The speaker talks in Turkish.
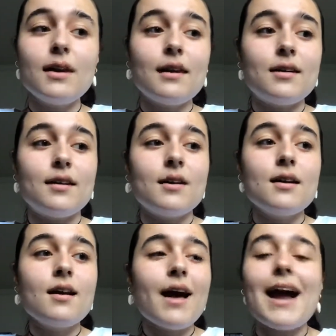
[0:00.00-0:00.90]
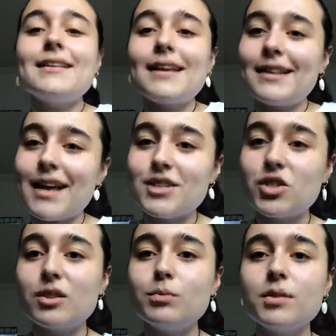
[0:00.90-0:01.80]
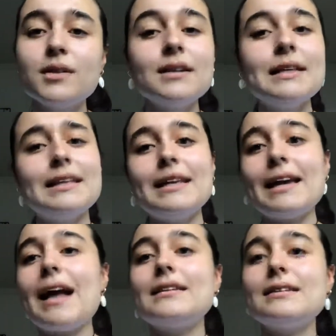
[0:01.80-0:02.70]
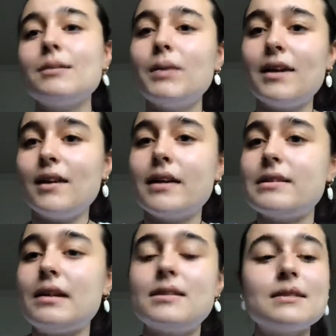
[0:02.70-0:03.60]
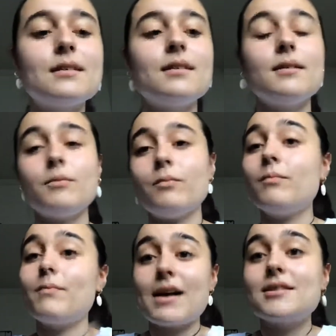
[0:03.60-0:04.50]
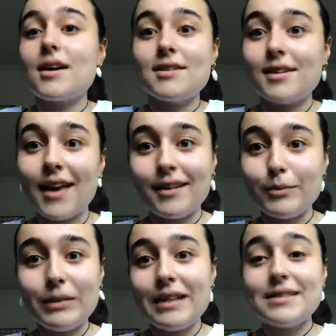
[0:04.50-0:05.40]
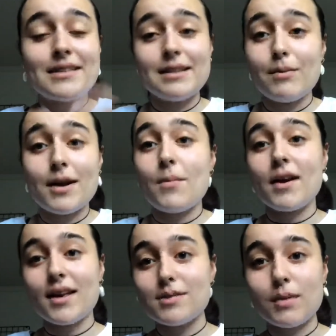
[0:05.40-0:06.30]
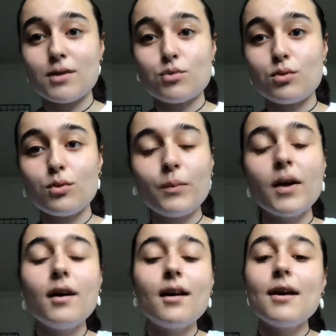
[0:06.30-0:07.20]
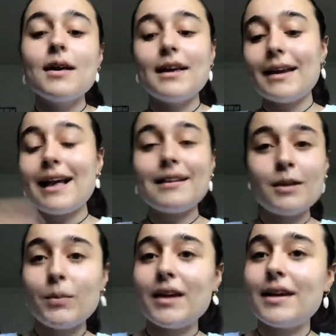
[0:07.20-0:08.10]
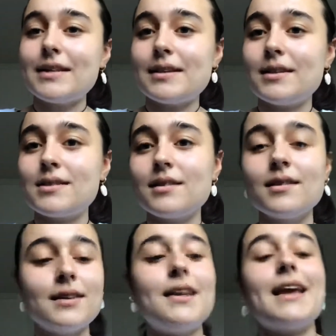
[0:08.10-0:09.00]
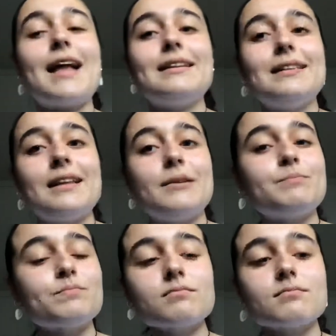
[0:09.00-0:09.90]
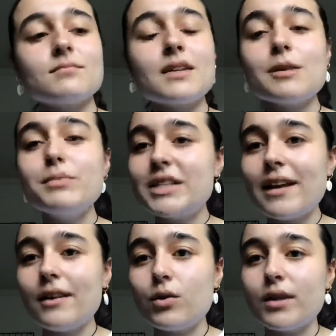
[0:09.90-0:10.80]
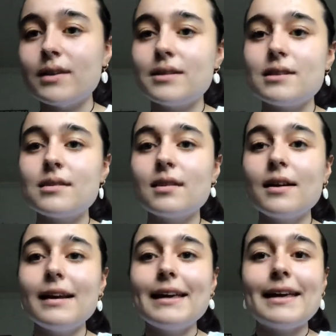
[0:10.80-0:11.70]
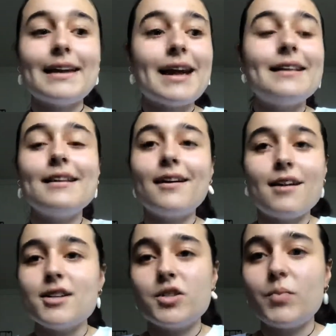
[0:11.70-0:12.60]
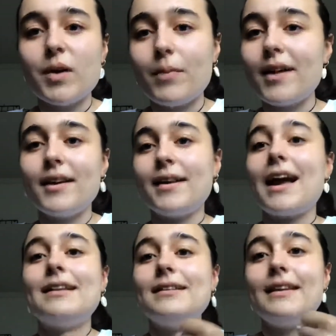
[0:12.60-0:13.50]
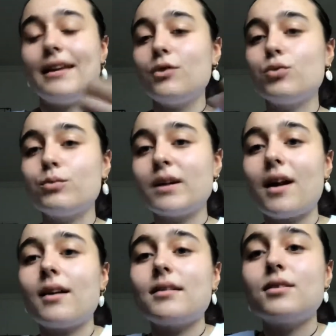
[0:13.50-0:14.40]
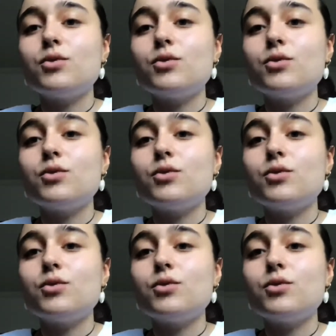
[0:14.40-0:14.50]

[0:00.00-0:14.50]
Hani her telden çalıp yeri geldiğinde bir yeri gezeriz. Ben sadece kendim değil sizle beraber gezmek istiyorum. Yeri geldiğinde bir yeri gezeriz. Yeri geldiğinde bir şeyler öğreniriz. Yeri geldiğinde araştırma yapar, yeri geldiğinde yeni durumlar hakkında